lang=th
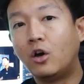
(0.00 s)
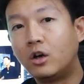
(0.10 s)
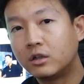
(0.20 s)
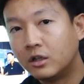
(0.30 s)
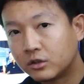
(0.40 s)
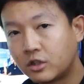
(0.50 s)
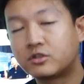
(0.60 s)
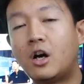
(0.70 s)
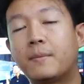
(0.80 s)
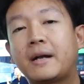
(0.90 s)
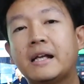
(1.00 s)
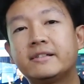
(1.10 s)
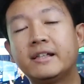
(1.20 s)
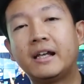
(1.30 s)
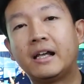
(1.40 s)
ลองทดสอบการ
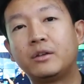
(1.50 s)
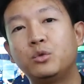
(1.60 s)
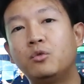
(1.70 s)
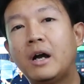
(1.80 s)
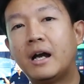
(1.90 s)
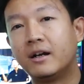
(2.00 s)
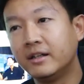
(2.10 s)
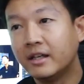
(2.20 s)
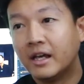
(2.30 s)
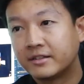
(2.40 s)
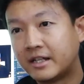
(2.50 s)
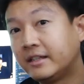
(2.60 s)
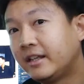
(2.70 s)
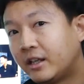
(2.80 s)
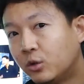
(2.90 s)
ใช้งานกันดูว่าเอ้ยใช้
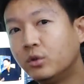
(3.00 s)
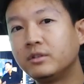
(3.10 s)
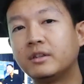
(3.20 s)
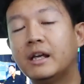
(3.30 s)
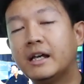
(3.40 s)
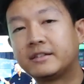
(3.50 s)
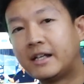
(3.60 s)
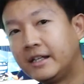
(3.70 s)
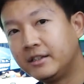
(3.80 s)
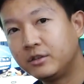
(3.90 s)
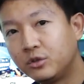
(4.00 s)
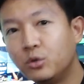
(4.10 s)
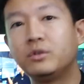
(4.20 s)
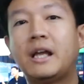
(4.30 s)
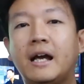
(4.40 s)
เทรดหุ้นใช้
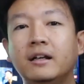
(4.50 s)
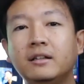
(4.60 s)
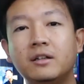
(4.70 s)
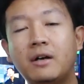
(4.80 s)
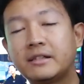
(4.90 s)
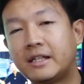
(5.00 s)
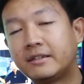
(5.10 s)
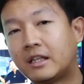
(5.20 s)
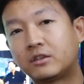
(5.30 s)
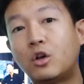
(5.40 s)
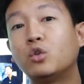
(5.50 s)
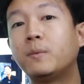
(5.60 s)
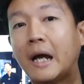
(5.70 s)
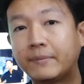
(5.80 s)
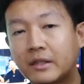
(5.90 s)
ดูหนังหรือว่าใช้ตัดต่อ
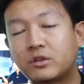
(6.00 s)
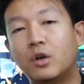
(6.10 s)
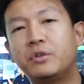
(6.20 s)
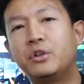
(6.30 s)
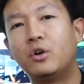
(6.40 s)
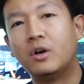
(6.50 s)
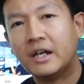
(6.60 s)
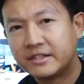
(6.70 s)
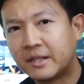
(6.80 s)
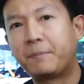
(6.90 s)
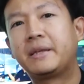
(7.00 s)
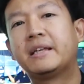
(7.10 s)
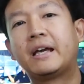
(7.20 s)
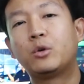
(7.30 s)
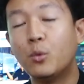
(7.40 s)
รูปภาพตัดต่อวิดีโอ จะเป็น
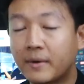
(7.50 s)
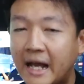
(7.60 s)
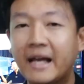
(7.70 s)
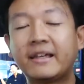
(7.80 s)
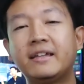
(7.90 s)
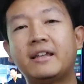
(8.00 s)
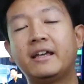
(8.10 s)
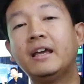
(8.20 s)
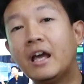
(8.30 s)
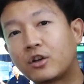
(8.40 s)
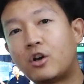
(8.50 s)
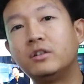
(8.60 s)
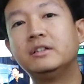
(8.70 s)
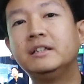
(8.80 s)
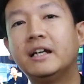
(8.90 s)
ยังไงคุ้มค่าแค่ไหนก่
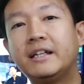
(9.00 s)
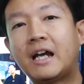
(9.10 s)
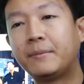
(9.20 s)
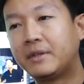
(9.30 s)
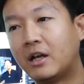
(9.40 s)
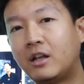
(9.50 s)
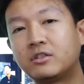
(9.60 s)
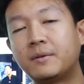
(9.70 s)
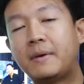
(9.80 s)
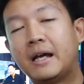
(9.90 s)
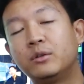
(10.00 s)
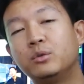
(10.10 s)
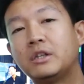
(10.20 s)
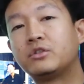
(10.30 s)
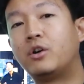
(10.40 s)
อนอื่นเลยนะครับ เดี๋ยวเราจะมา
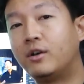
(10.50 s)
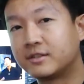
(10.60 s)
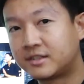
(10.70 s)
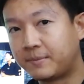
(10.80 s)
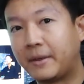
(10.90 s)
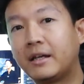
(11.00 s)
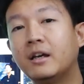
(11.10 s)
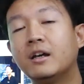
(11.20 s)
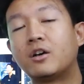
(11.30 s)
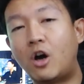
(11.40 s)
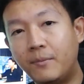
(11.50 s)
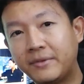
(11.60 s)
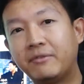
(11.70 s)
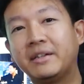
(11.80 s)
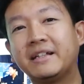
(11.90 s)
ดูในส่วนของสเปคคอม
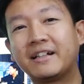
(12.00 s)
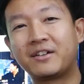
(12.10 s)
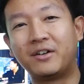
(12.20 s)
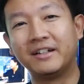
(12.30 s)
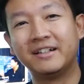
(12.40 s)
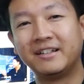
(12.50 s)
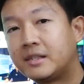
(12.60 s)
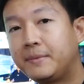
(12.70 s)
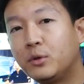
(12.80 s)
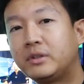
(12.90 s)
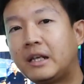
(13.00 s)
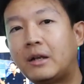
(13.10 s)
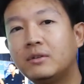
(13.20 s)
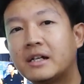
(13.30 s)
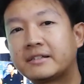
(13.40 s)
ในวันนี้กันก่อนเลย CPU ที่
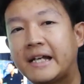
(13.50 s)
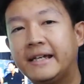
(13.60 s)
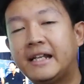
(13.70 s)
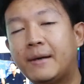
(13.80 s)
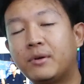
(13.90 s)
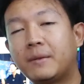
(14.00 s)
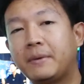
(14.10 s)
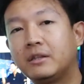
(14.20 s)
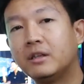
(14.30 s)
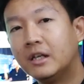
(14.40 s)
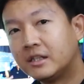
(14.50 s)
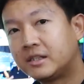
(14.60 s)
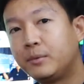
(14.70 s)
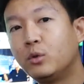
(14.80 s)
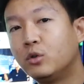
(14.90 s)
เราเลือกใช้นะครับ ก็จะเป็น
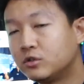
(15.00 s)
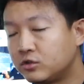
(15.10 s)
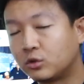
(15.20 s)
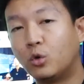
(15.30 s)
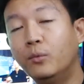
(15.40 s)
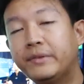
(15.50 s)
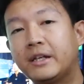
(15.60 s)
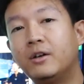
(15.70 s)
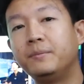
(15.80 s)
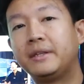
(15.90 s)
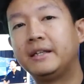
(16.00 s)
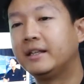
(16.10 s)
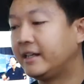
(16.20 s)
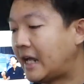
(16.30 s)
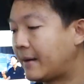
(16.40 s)
CPU สุดคุ้มในงบนี้
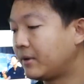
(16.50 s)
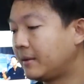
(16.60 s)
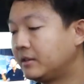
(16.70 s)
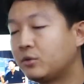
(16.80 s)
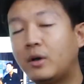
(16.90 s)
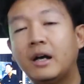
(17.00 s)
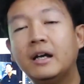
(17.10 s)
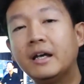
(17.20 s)
เลยนะครับ ก็จะเป็นตัว